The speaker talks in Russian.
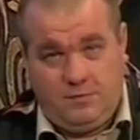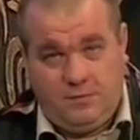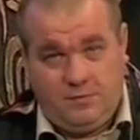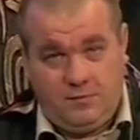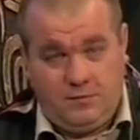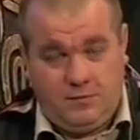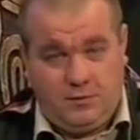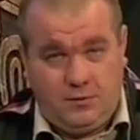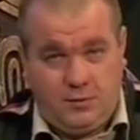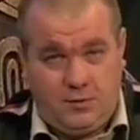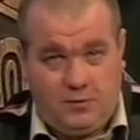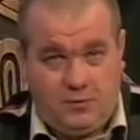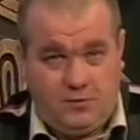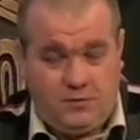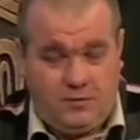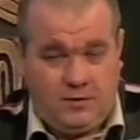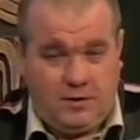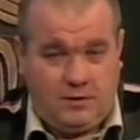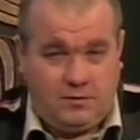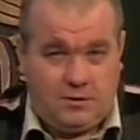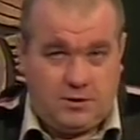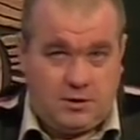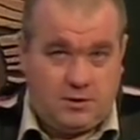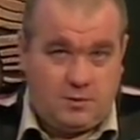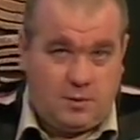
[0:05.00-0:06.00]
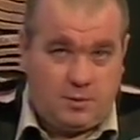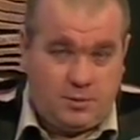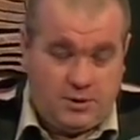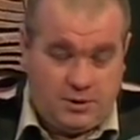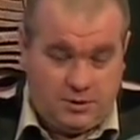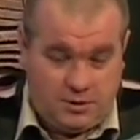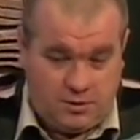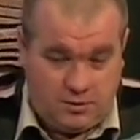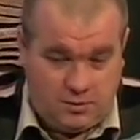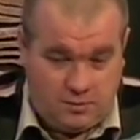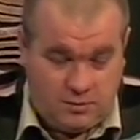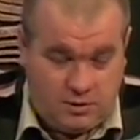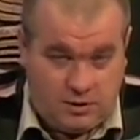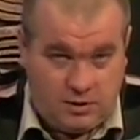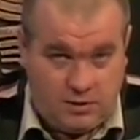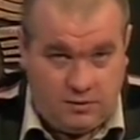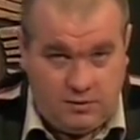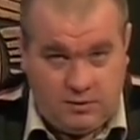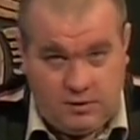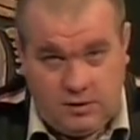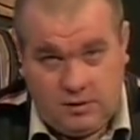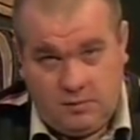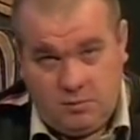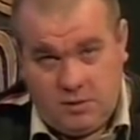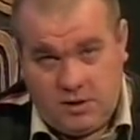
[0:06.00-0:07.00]
вновь на вашем общественном
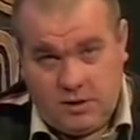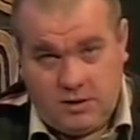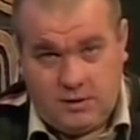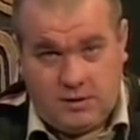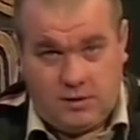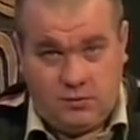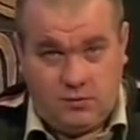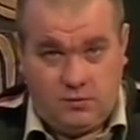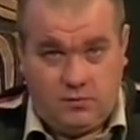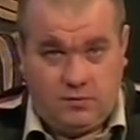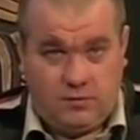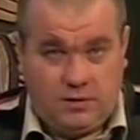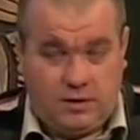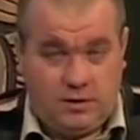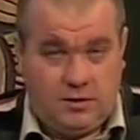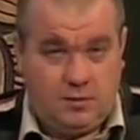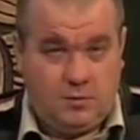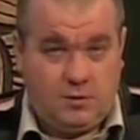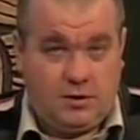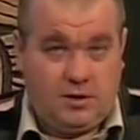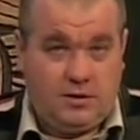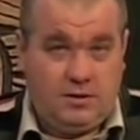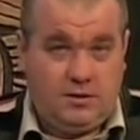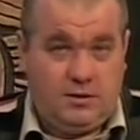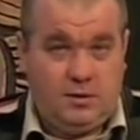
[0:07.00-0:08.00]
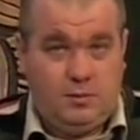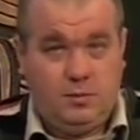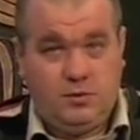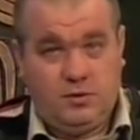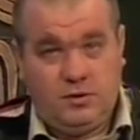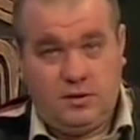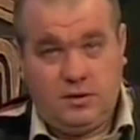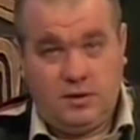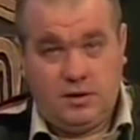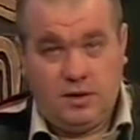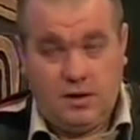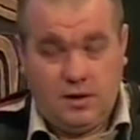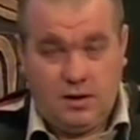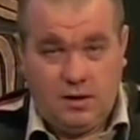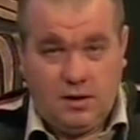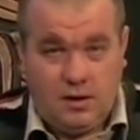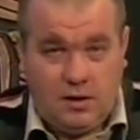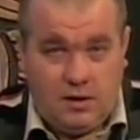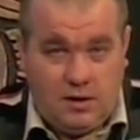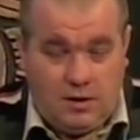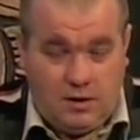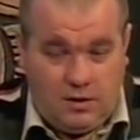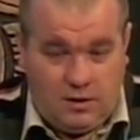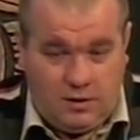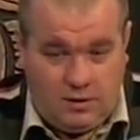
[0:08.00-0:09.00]
телевидении. Меня зовут Владимир Антипенко.
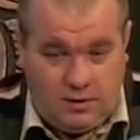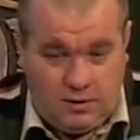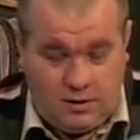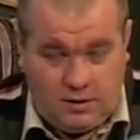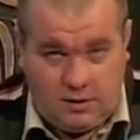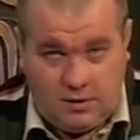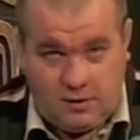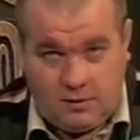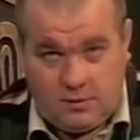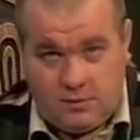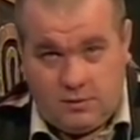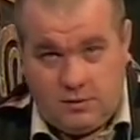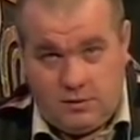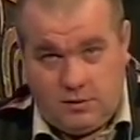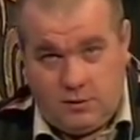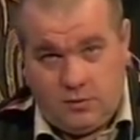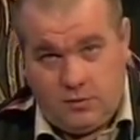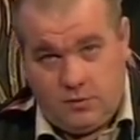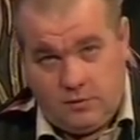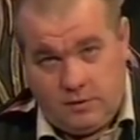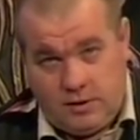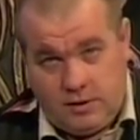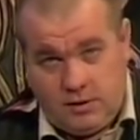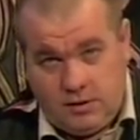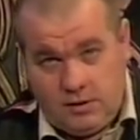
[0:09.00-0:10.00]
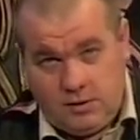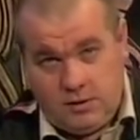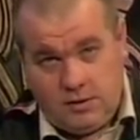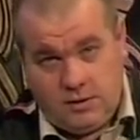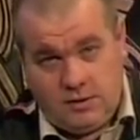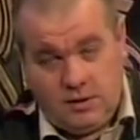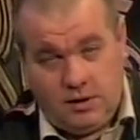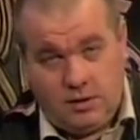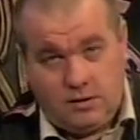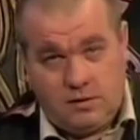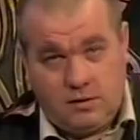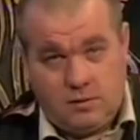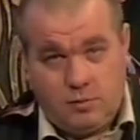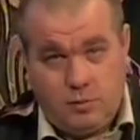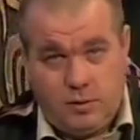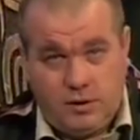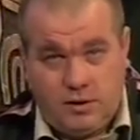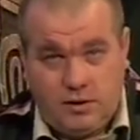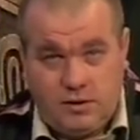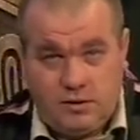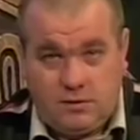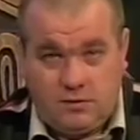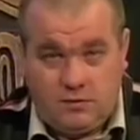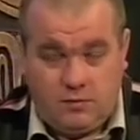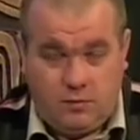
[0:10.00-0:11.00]
Я и руководитель театра
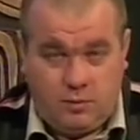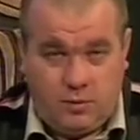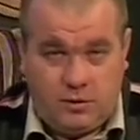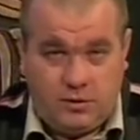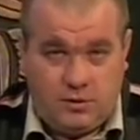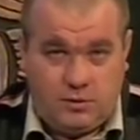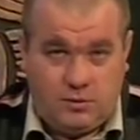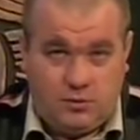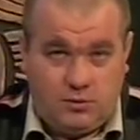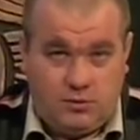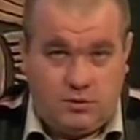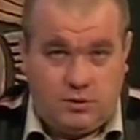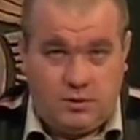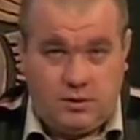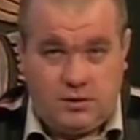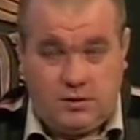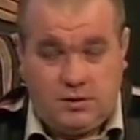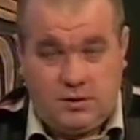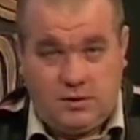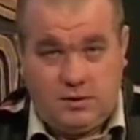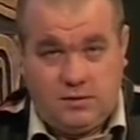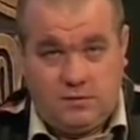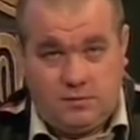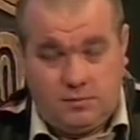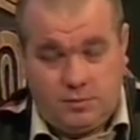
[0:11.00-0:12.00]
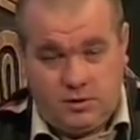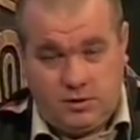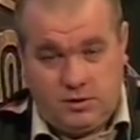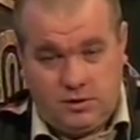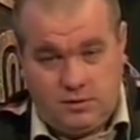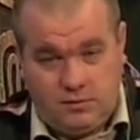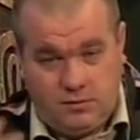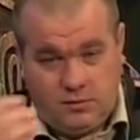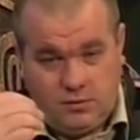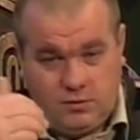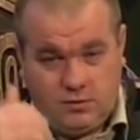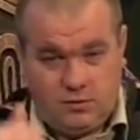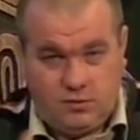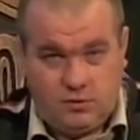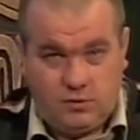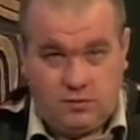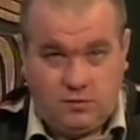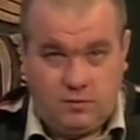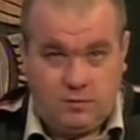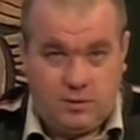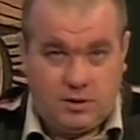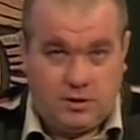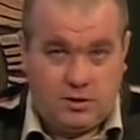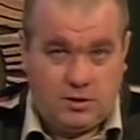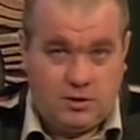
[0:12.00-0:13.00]
поэтов. Послушайте, и вообще все,
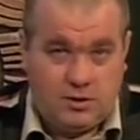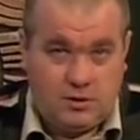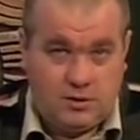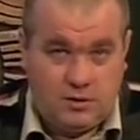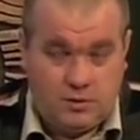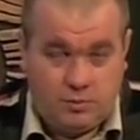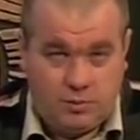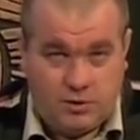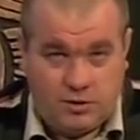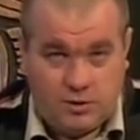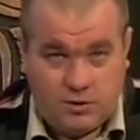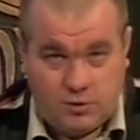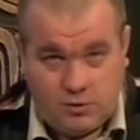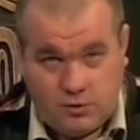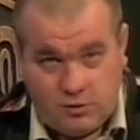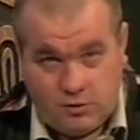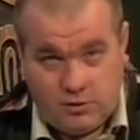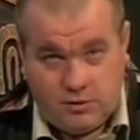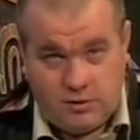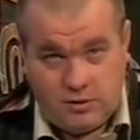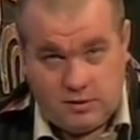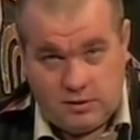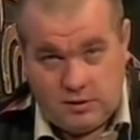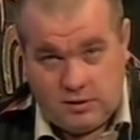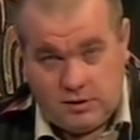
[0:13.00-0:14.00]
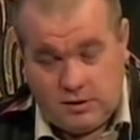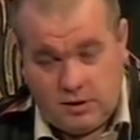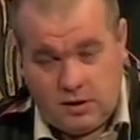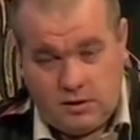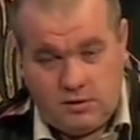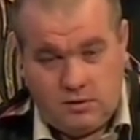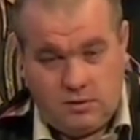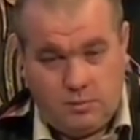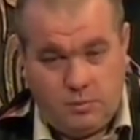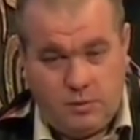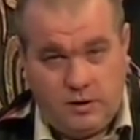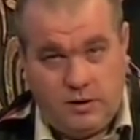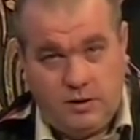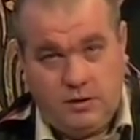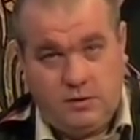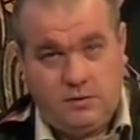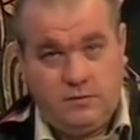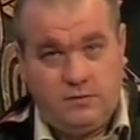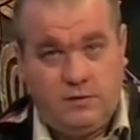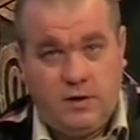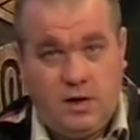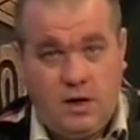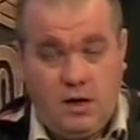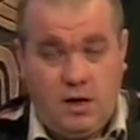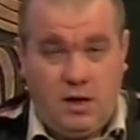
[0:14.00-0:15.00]
что в моей жизни происходит, это театр
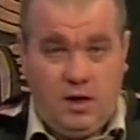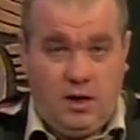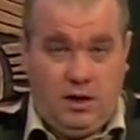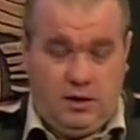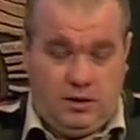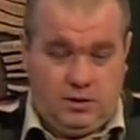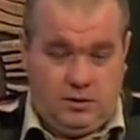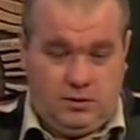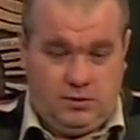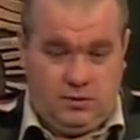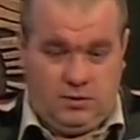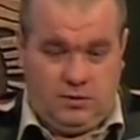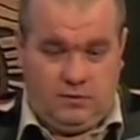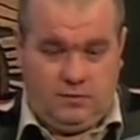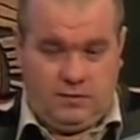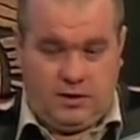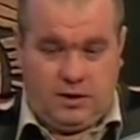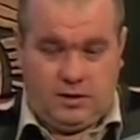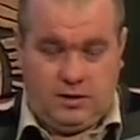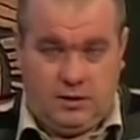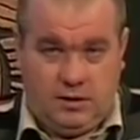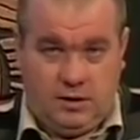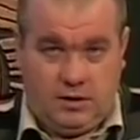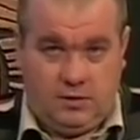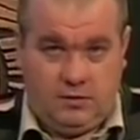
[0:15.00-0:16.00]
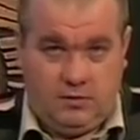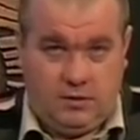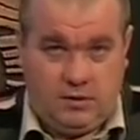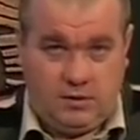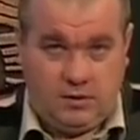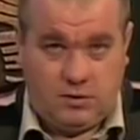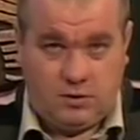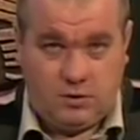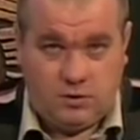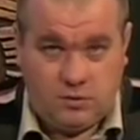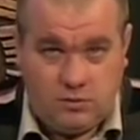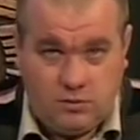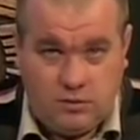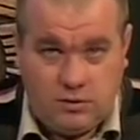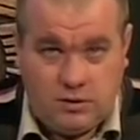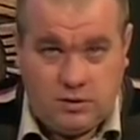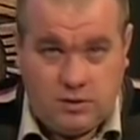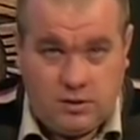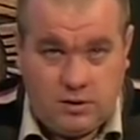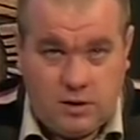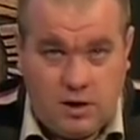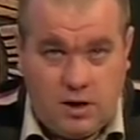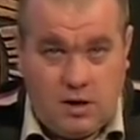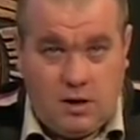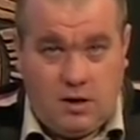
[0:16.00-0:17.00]
поэтов. И сегодня в гостях в этой
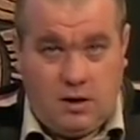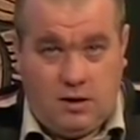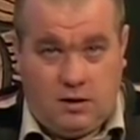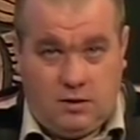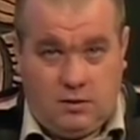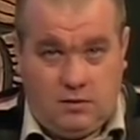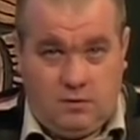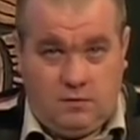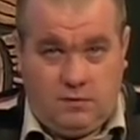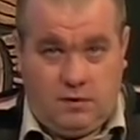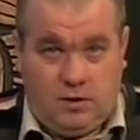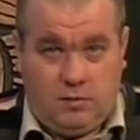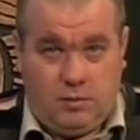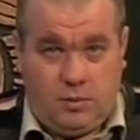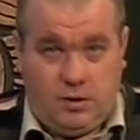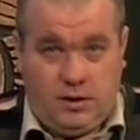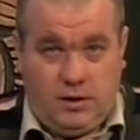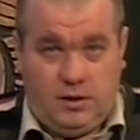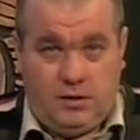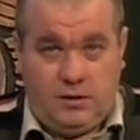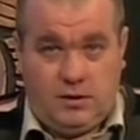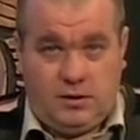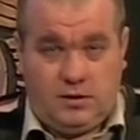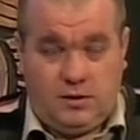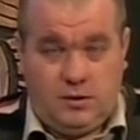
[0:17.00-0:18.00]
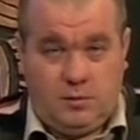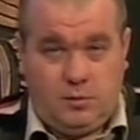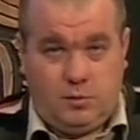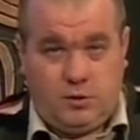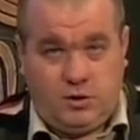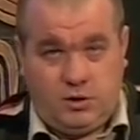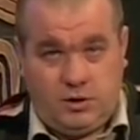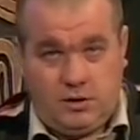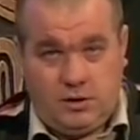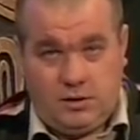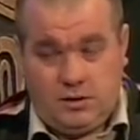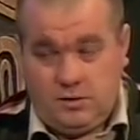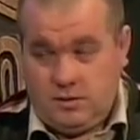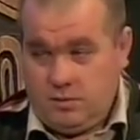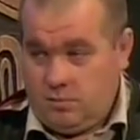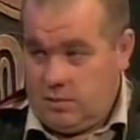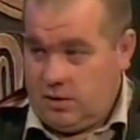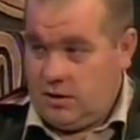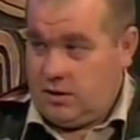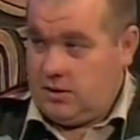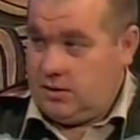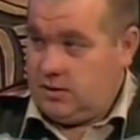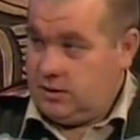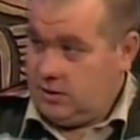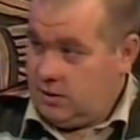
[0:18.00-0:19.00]
студии два поэта к нам пришли. Это
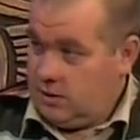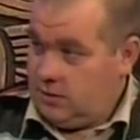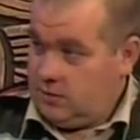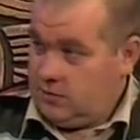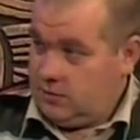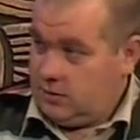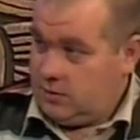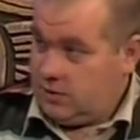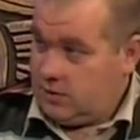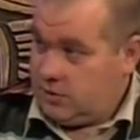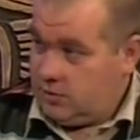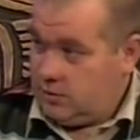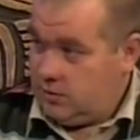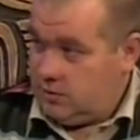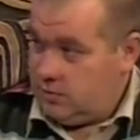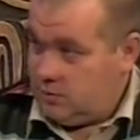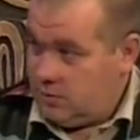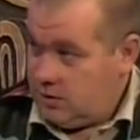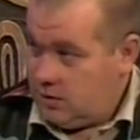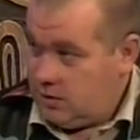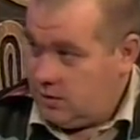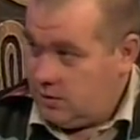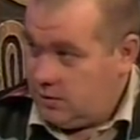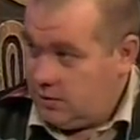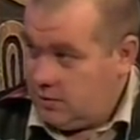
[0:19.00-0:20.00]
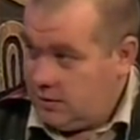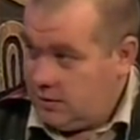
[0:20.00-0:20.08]
Майя Санова. Здравствуйте, Майя.